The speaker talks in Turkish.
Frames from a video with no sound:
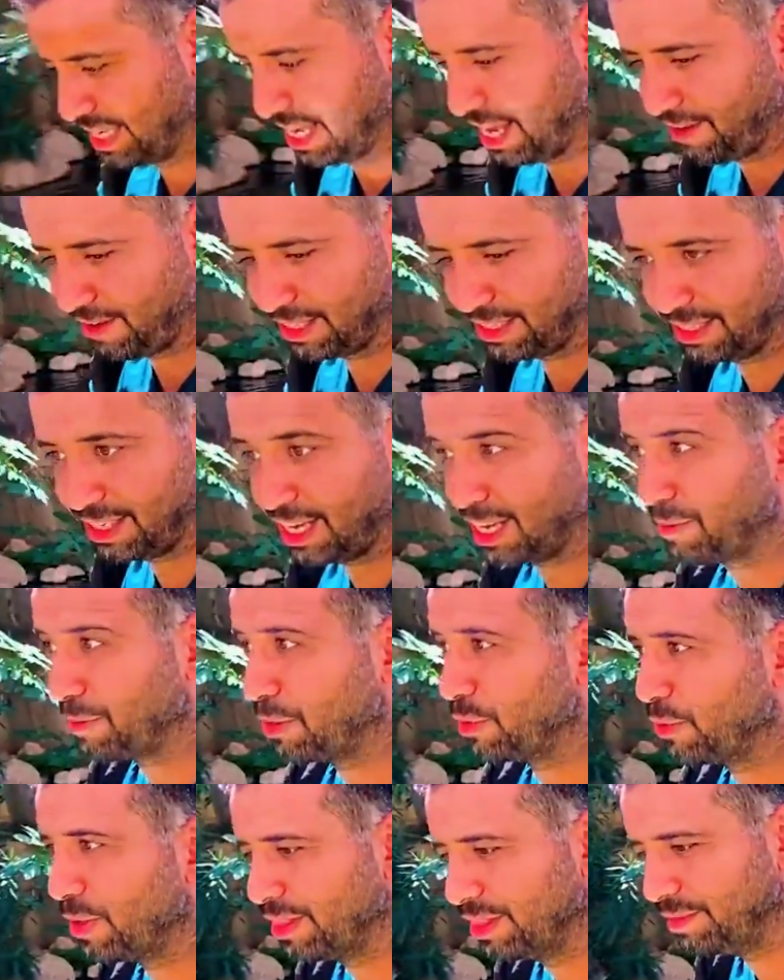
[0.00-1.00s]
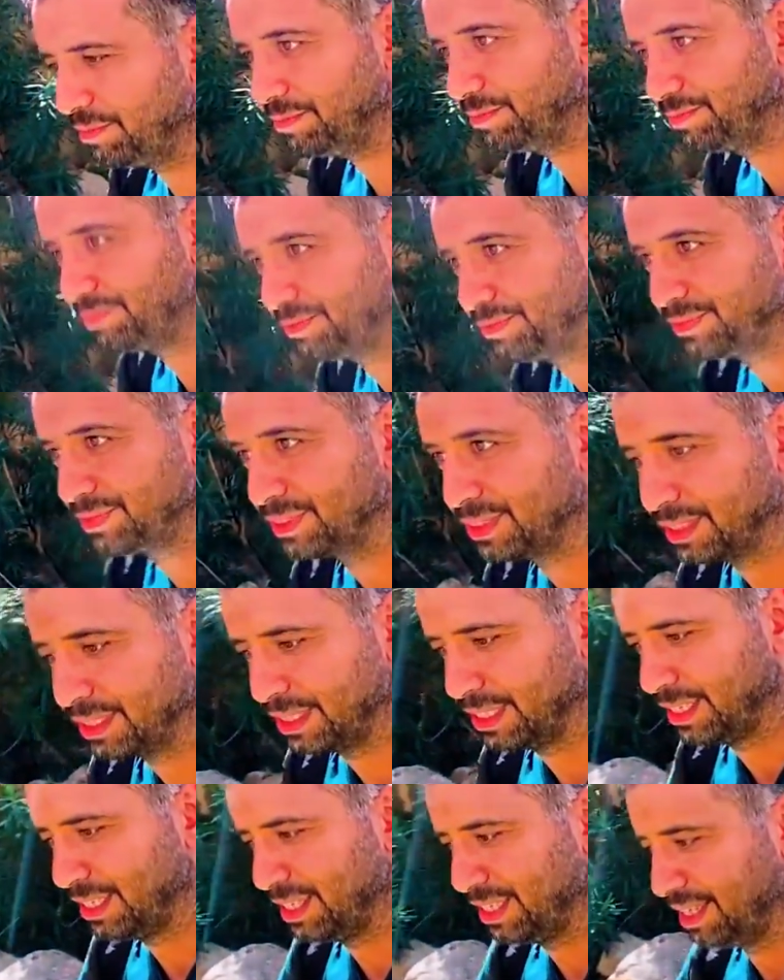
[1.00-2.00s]
Evet kendime güvendim.
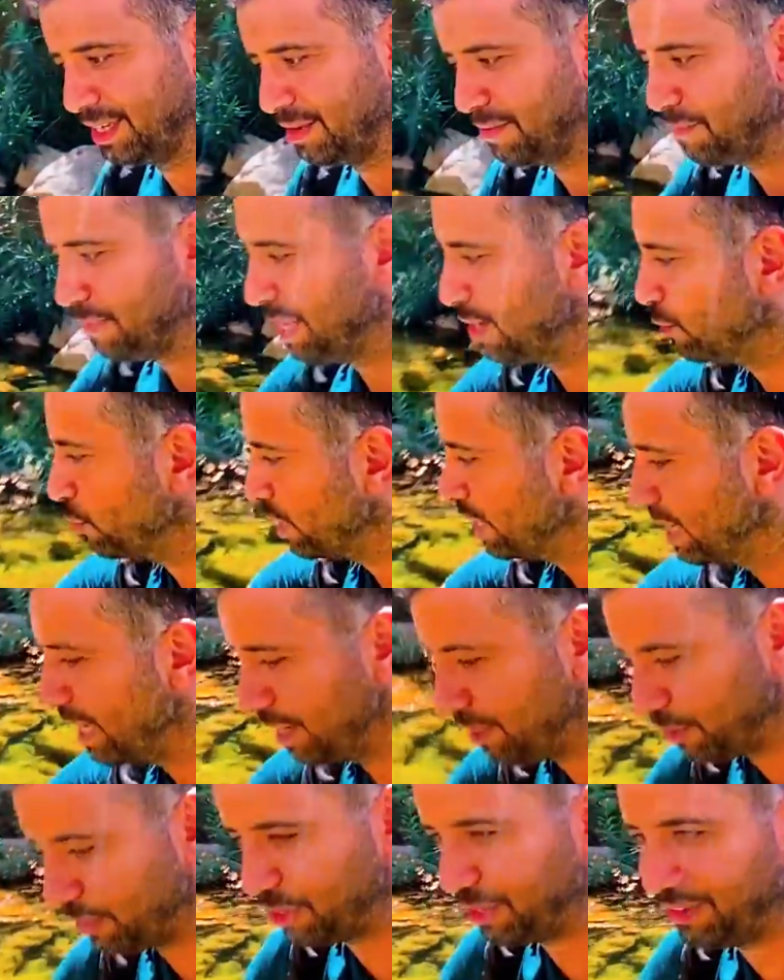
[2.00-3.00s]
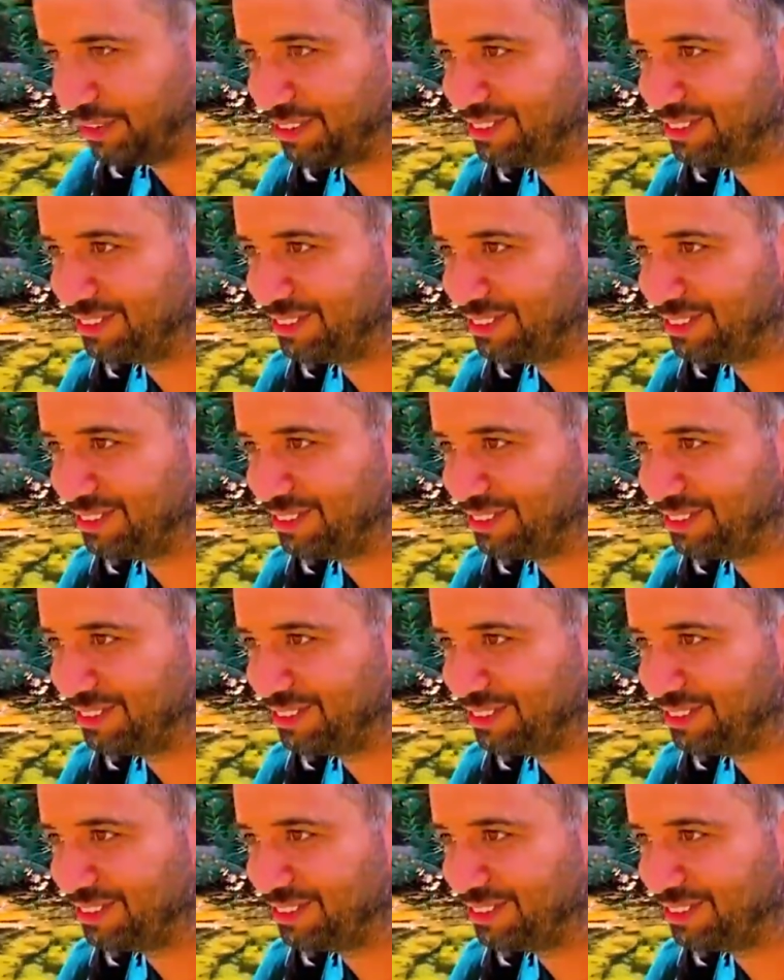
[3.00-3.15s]
Ben oraya geliyorum.